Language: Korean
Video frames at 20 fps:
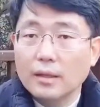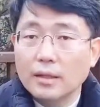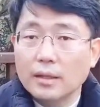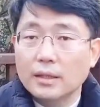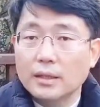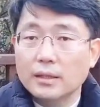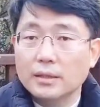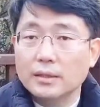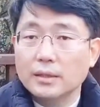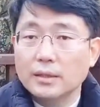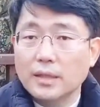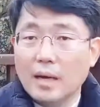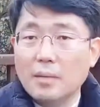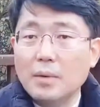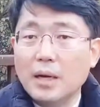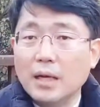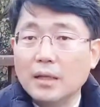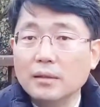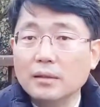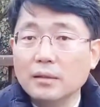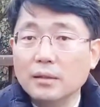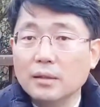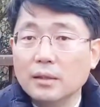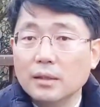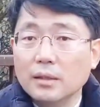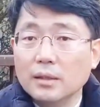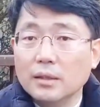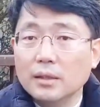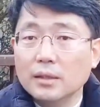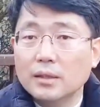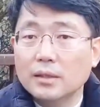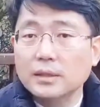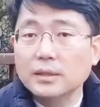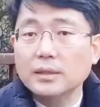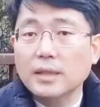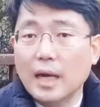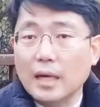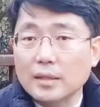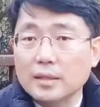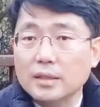그 다만 그
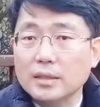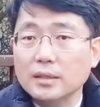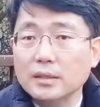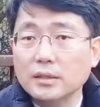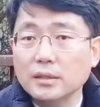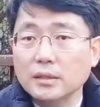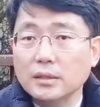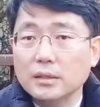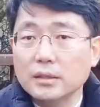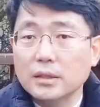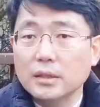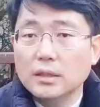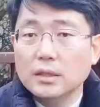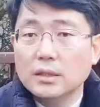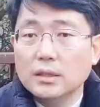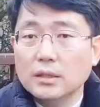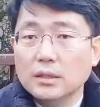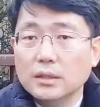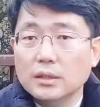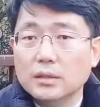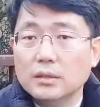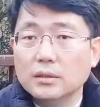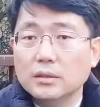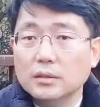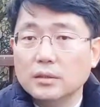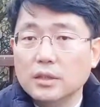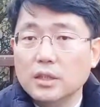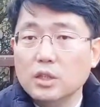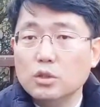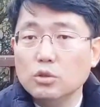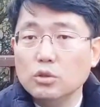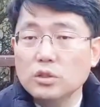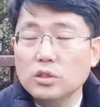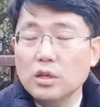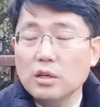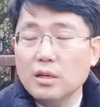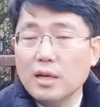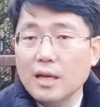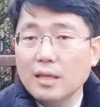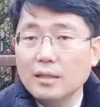당시는 그
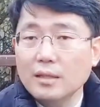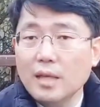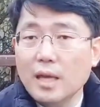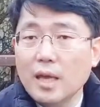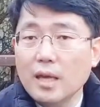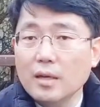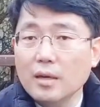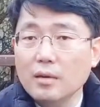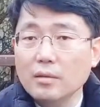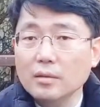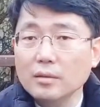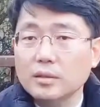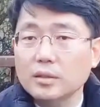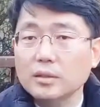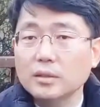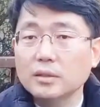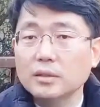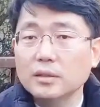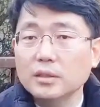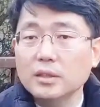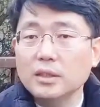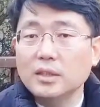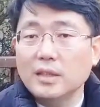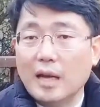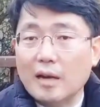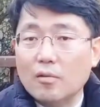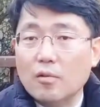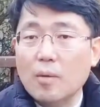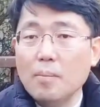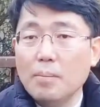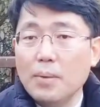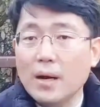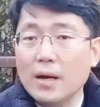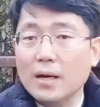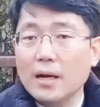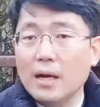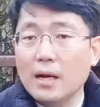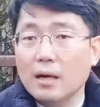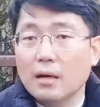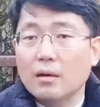이준석, 하태경 등의
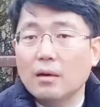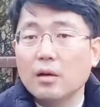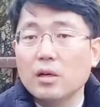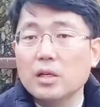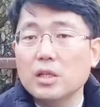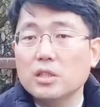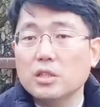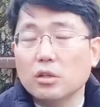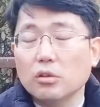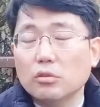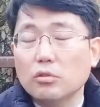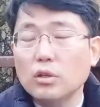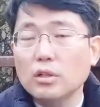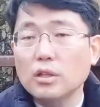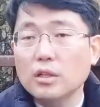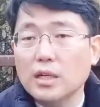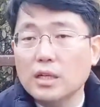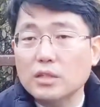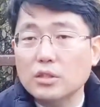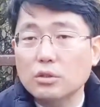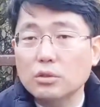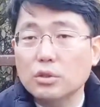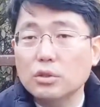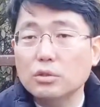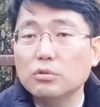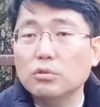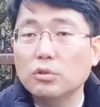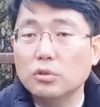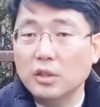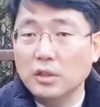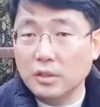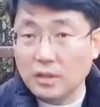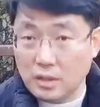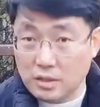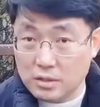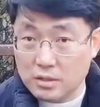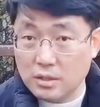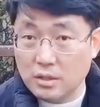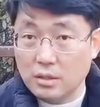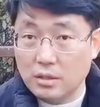당권파가 거의 전권을 가지고 휘두르던
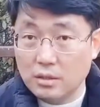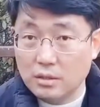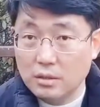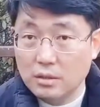때였어요.